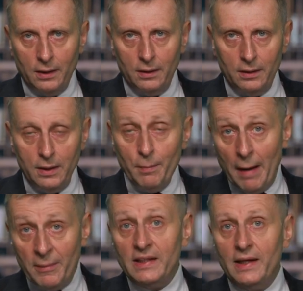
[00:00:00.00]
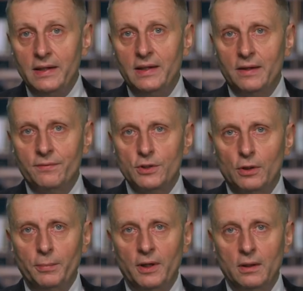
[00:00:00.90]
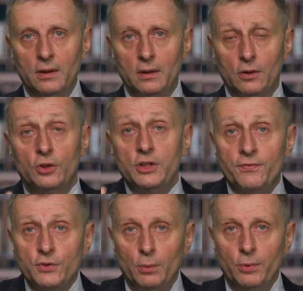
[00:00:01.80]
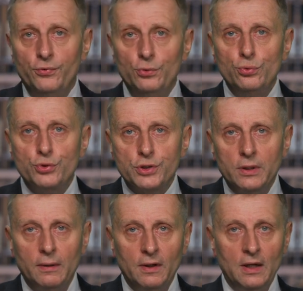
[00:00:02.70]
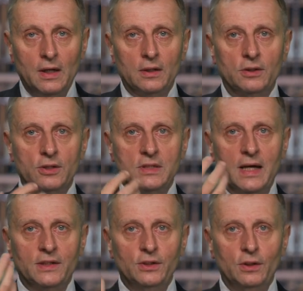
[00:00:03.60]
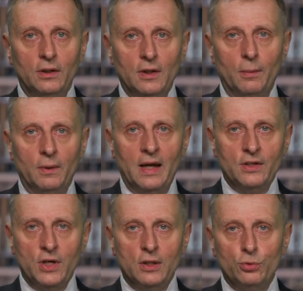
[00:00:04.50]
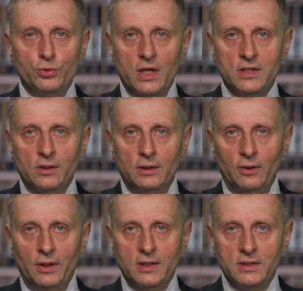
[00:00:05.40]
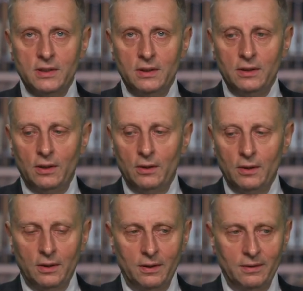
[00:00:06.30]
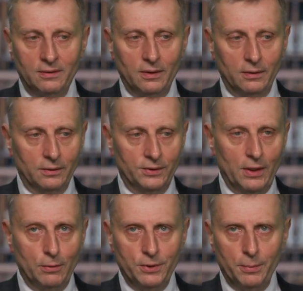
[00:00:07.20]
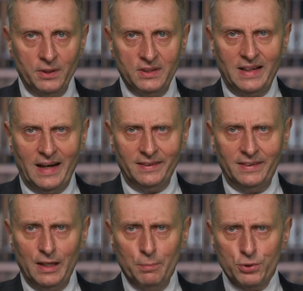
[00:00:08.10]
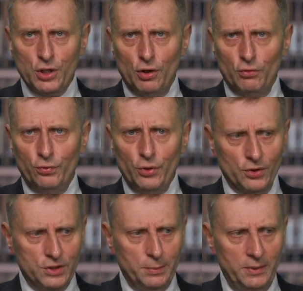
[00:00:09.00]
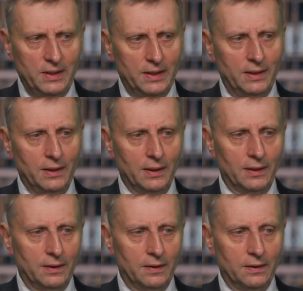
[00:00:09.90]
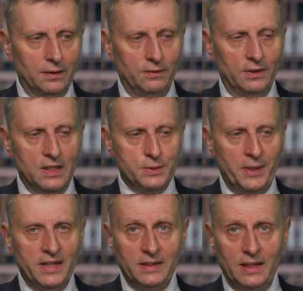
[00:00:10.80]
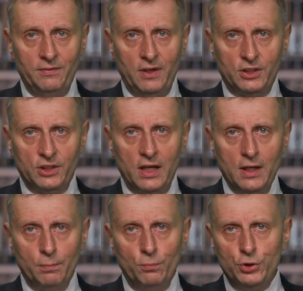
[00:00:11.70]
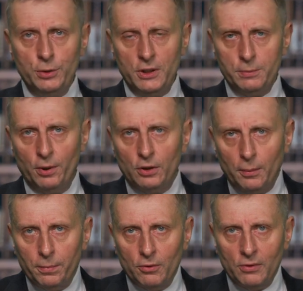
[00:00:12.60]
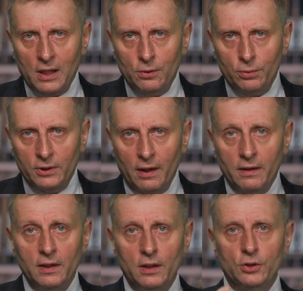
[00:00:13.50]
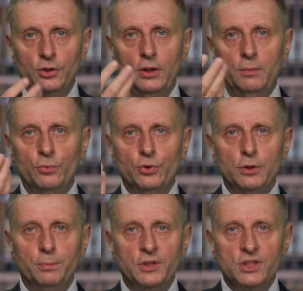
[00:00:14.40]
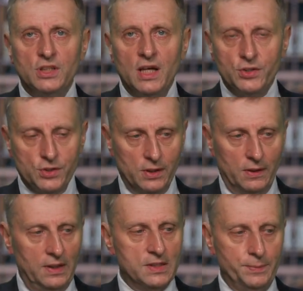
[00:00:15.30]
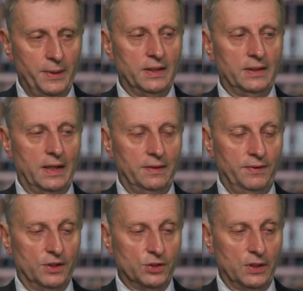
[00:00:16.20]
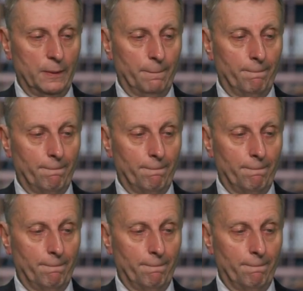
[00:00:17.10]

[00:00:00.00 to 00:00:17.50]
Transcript: y, i mamy te idee w sobie, no gdzie w sobie? W duszy. To znaczy, no, nasza dusza, skoro jest, no, y, no, chciałoby się powiedzieć, garnkiem przechowującym idee y, niezmienne i wieczne, musi mieć podobną naturę, czyli musi być też niezmienna i wieczna.